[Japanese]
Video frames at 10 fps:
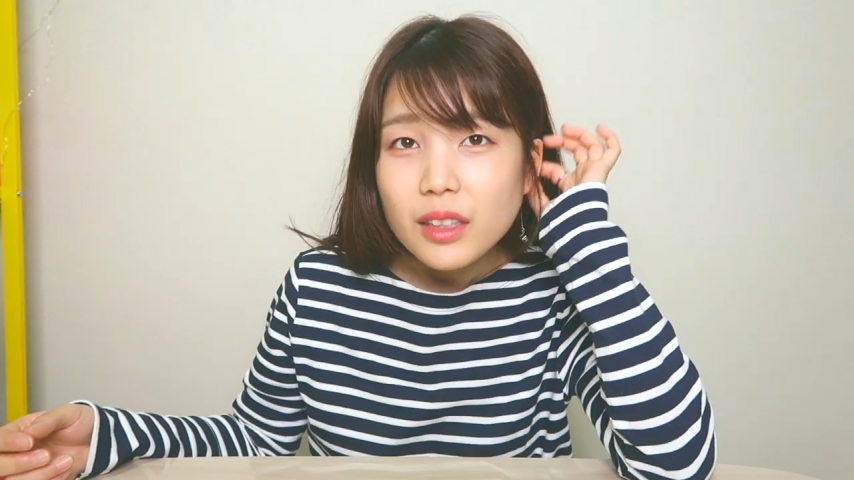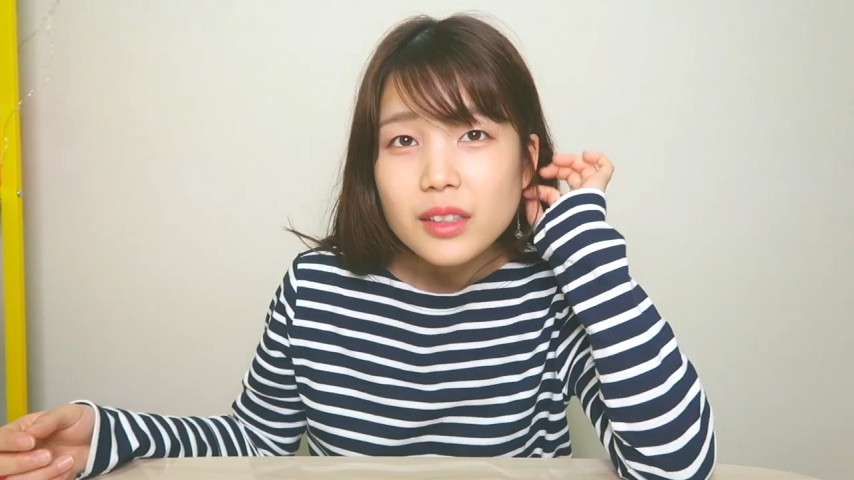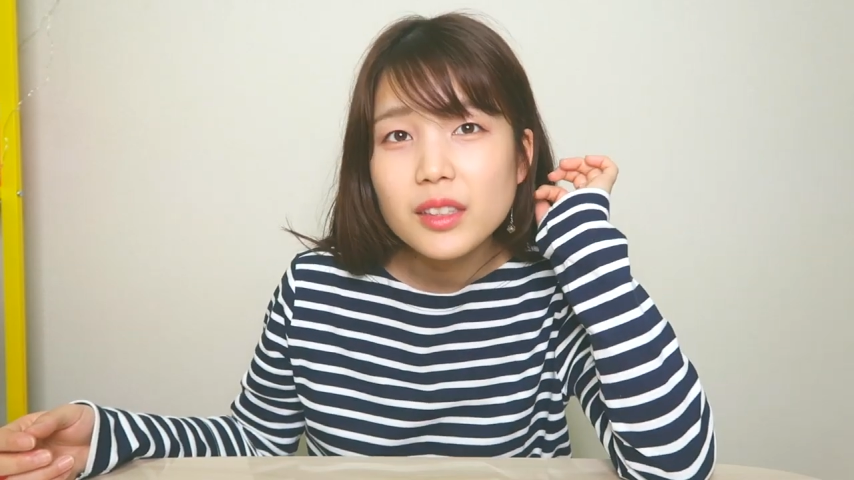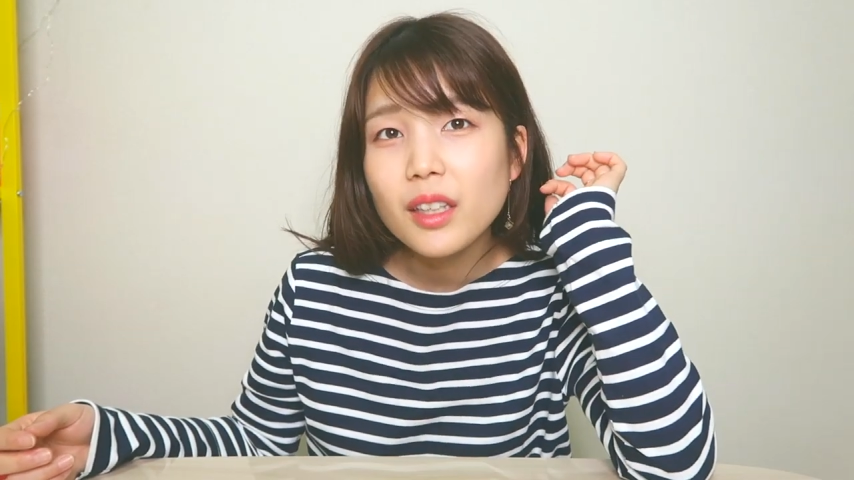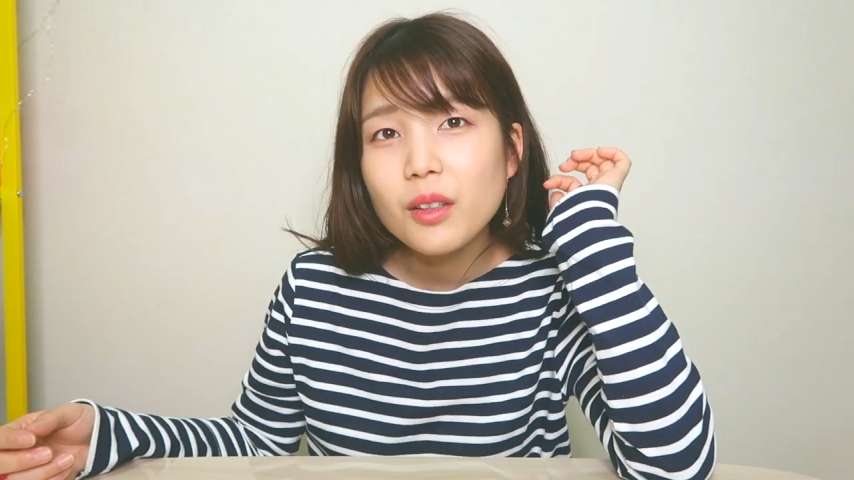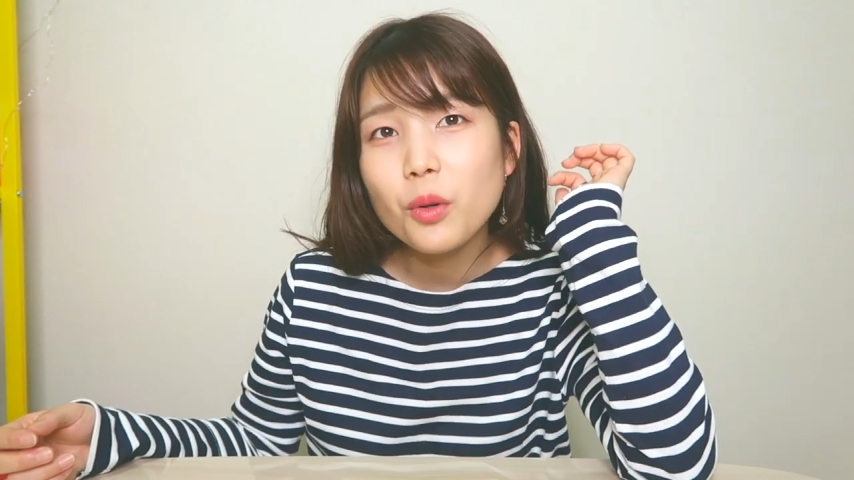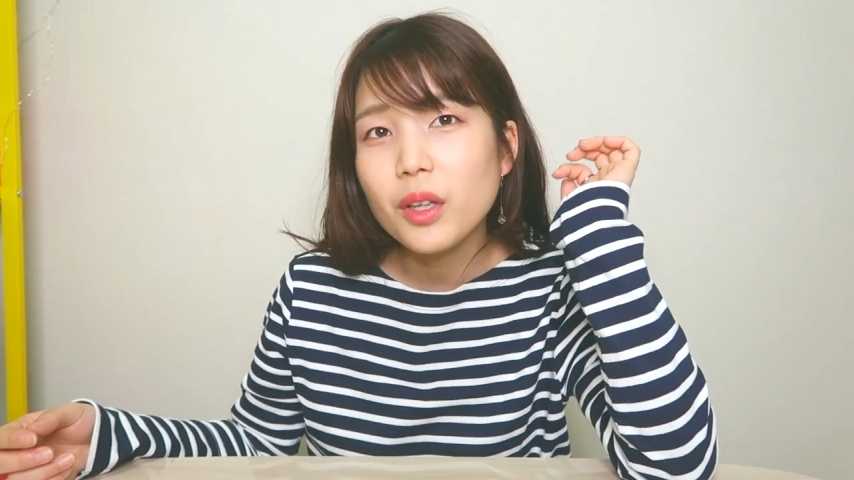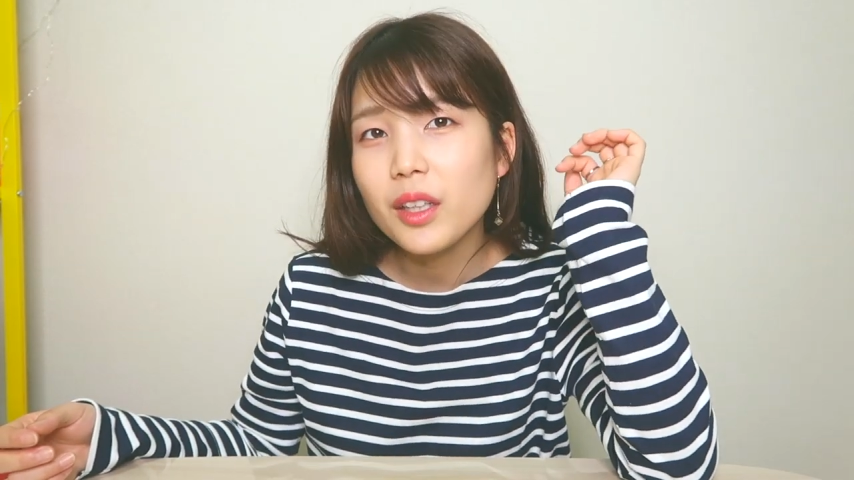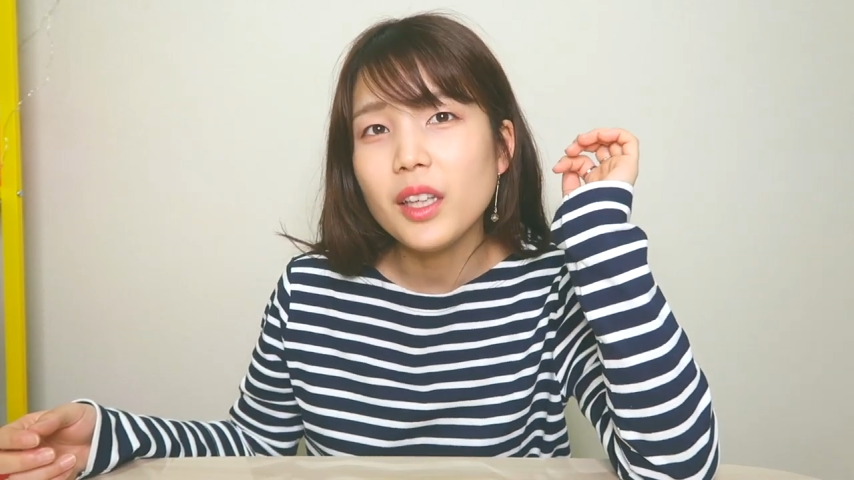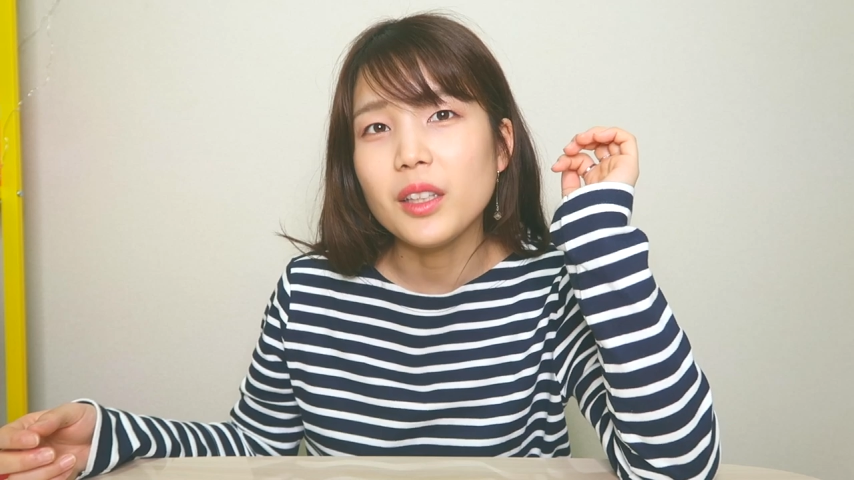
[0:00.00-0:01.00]
全然こ
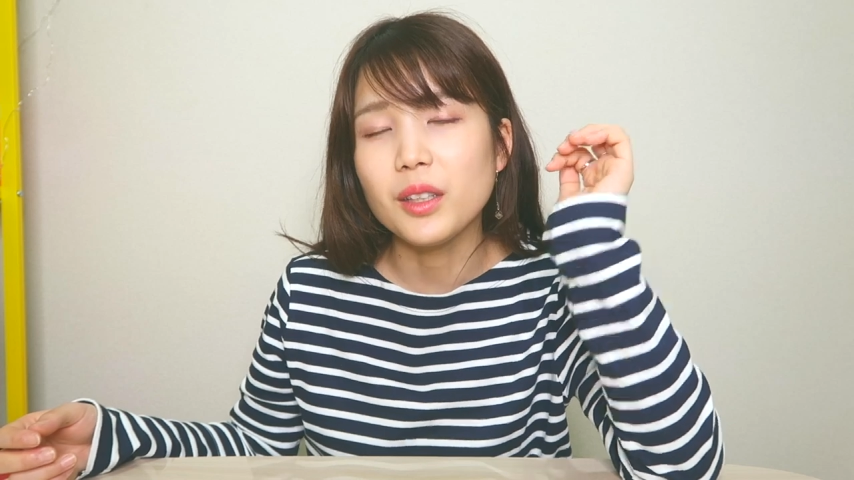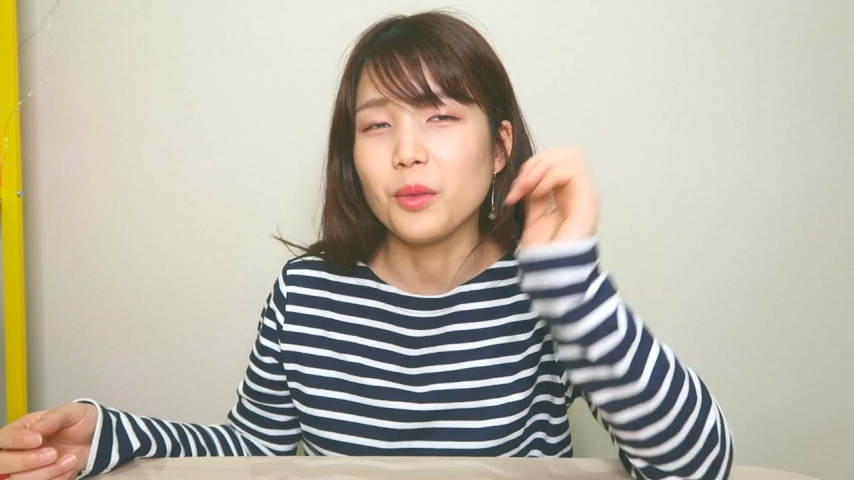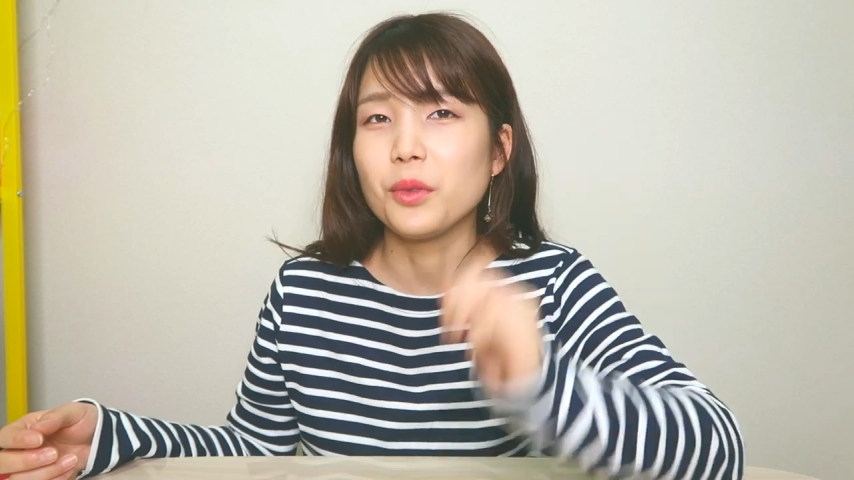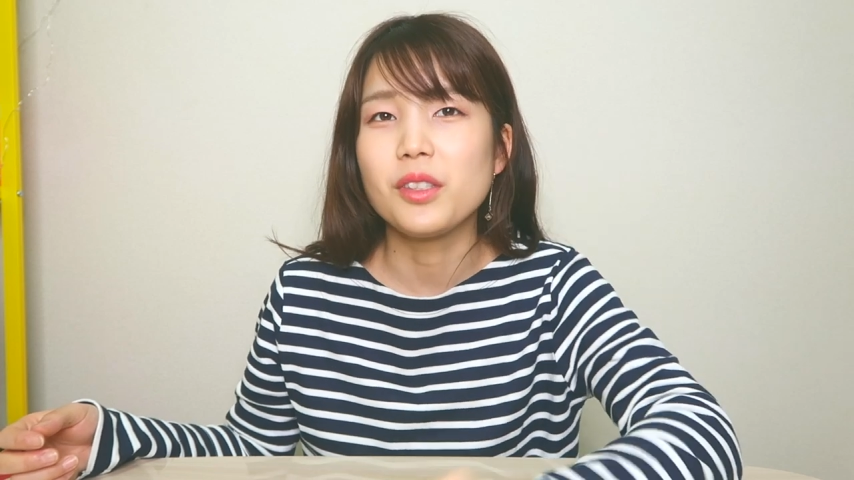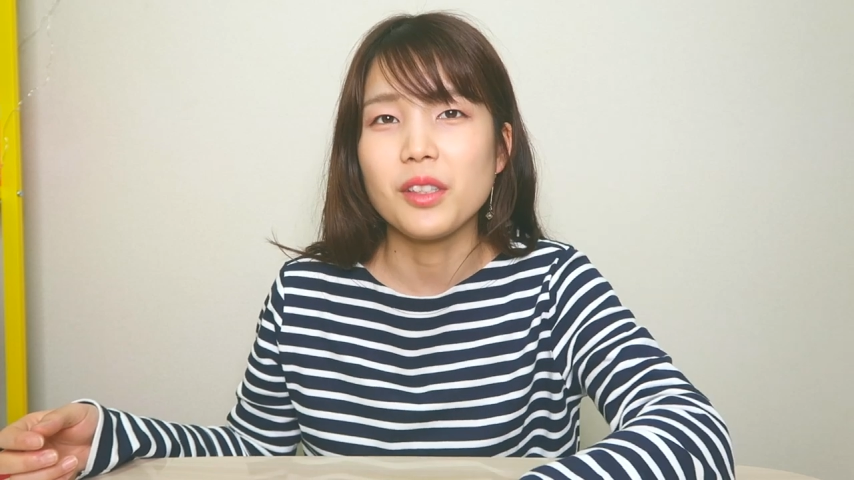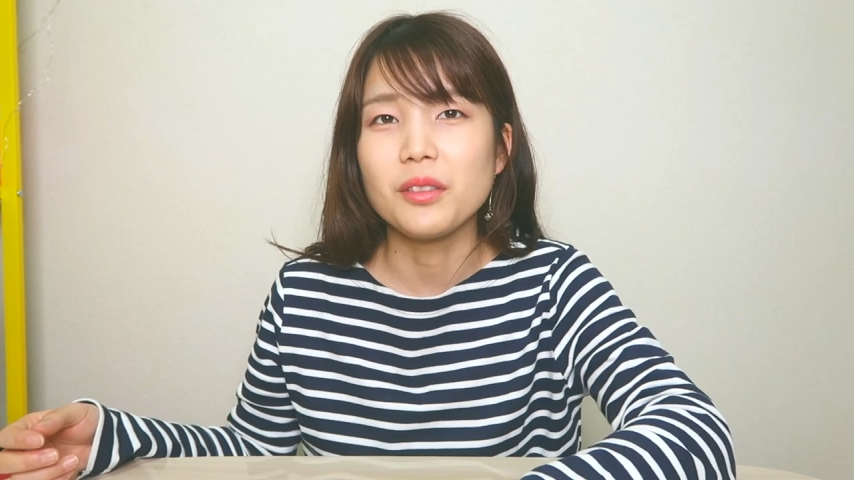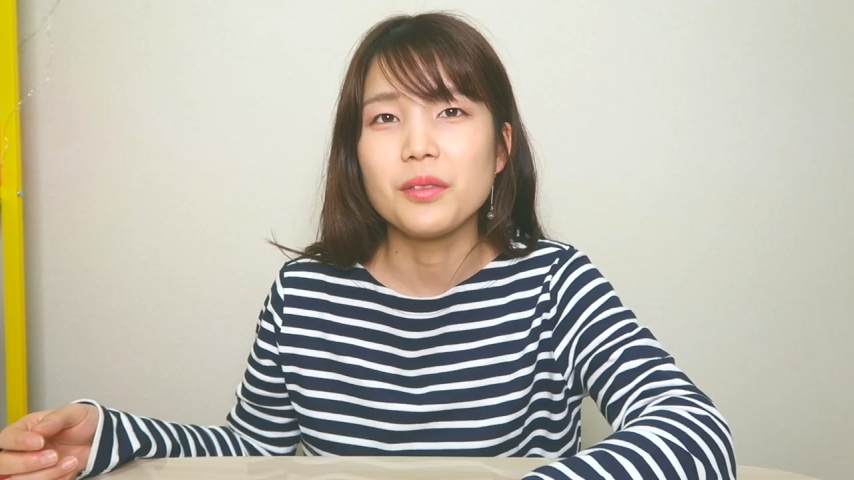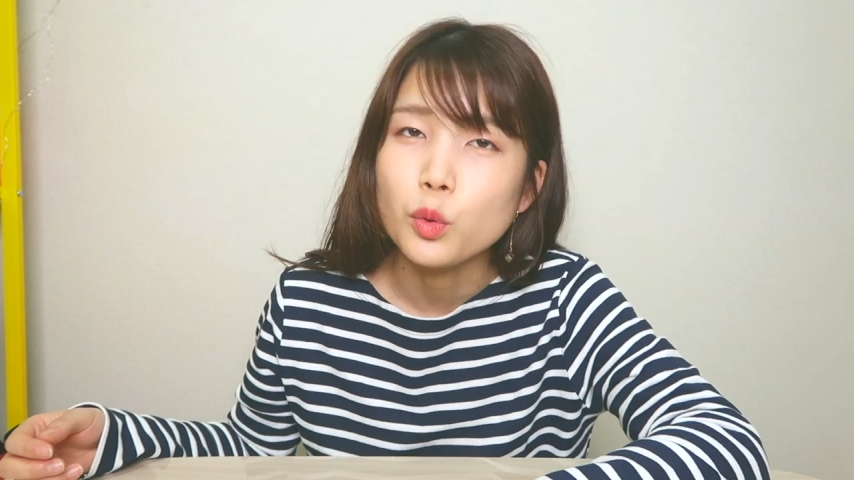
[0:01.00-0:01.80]
れでいいって思っちゃう。